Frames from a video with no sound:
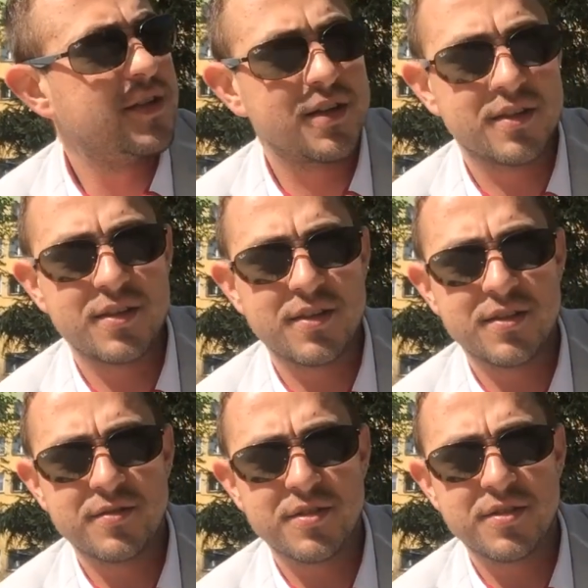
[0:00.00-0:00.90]
Tak,
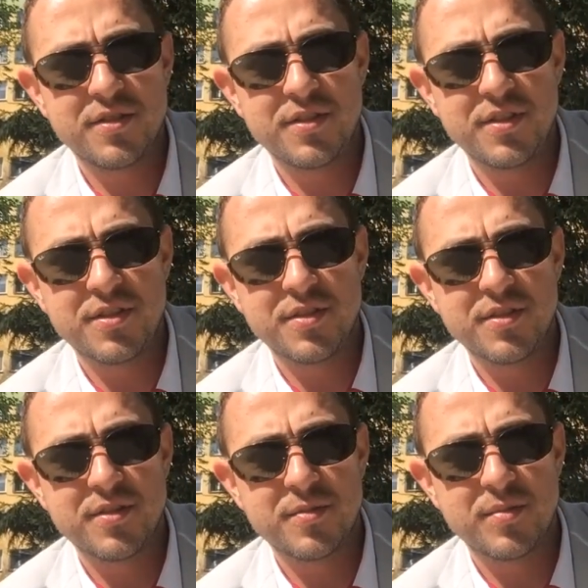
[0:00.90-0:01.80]
teraz właśnie
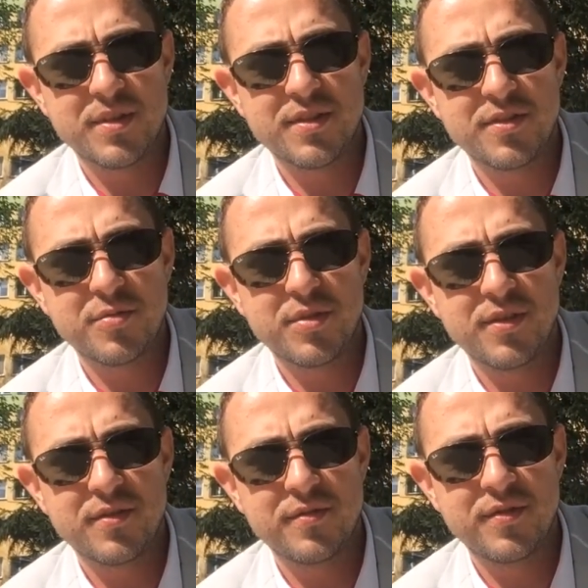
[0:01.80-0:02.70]
dzisiejszy basen to
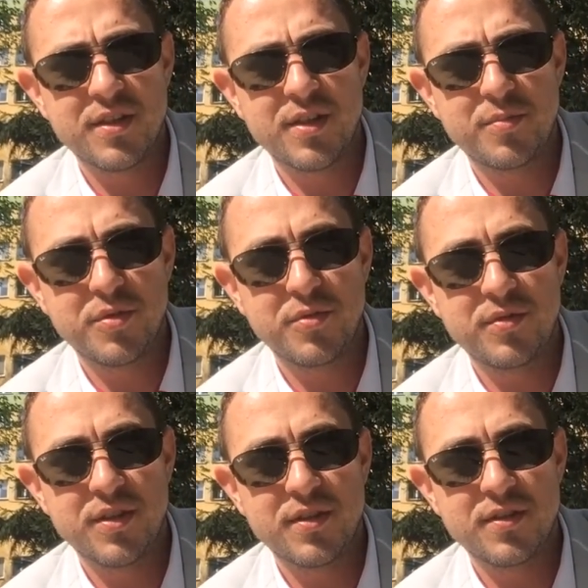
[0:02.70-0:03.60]
była wielka
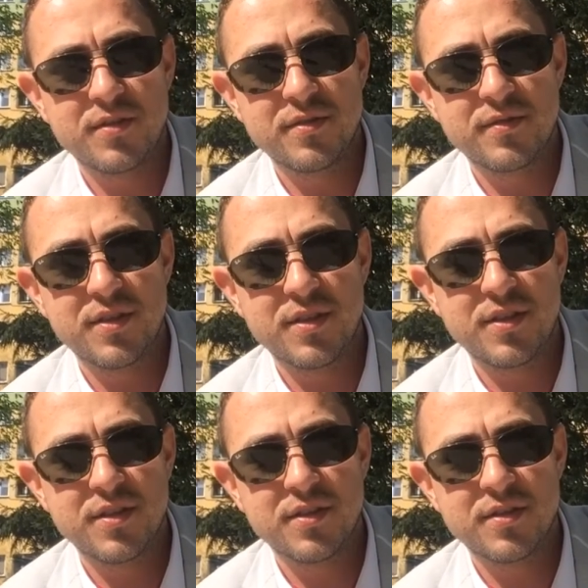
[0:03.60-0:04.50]
pokuta,
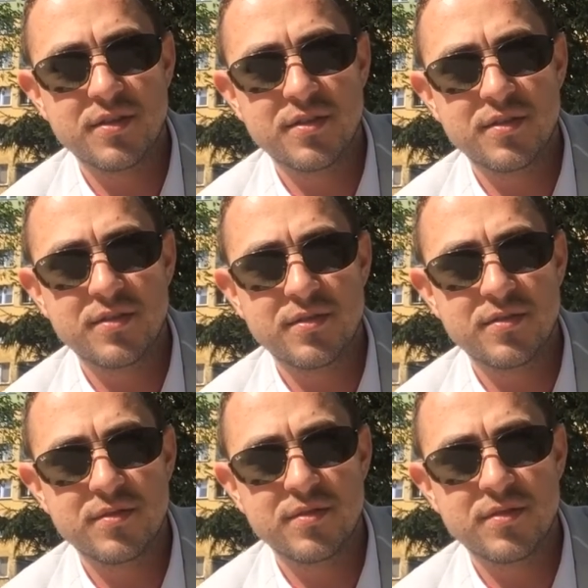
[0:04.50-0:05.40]
wielkie
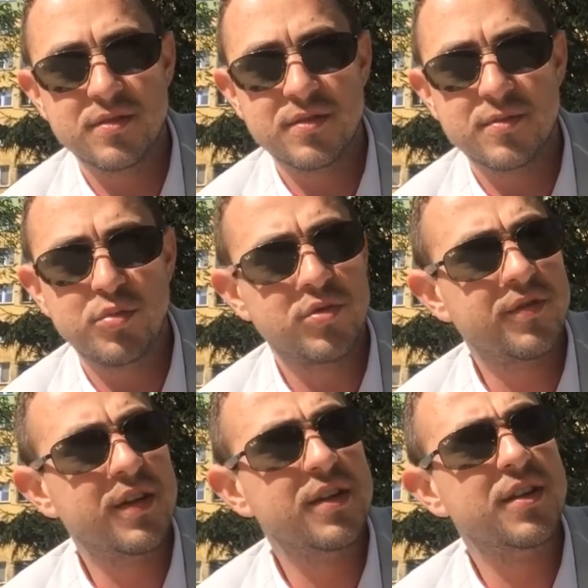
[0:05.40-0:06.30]

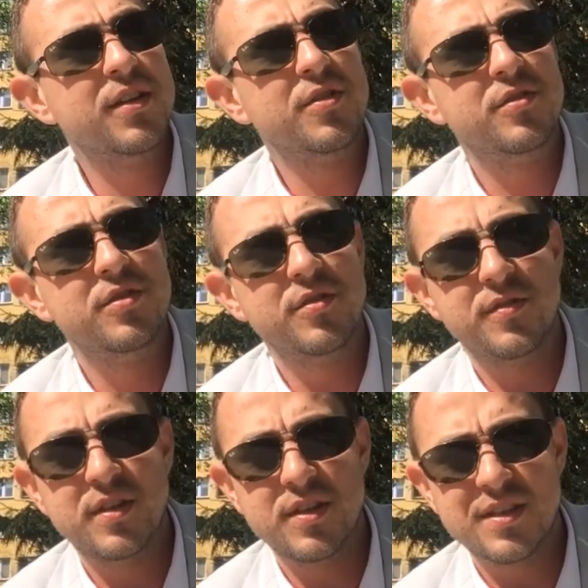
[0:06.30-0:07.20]
zbudowanie od
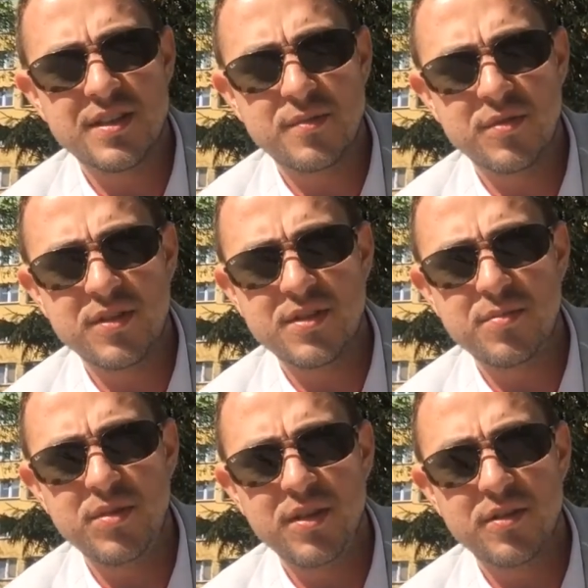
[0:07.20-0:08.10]
nowa
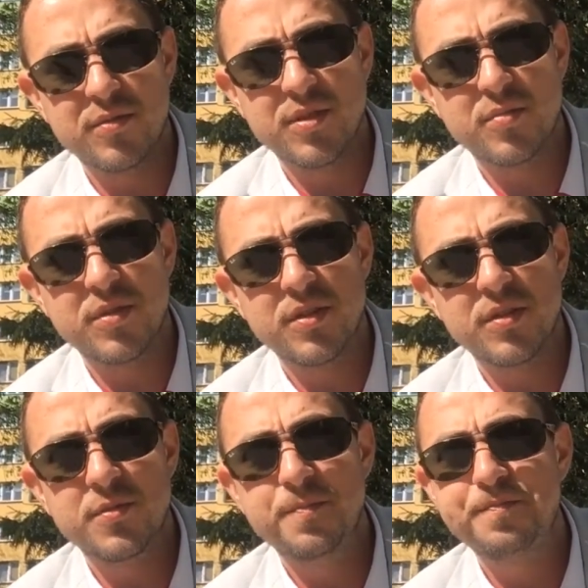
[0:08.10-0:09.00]
samodyscypliny, można
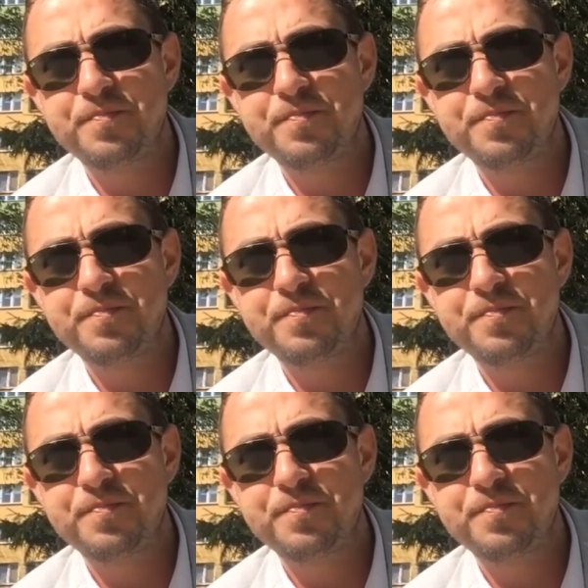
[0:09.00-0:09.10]
powiedzieć.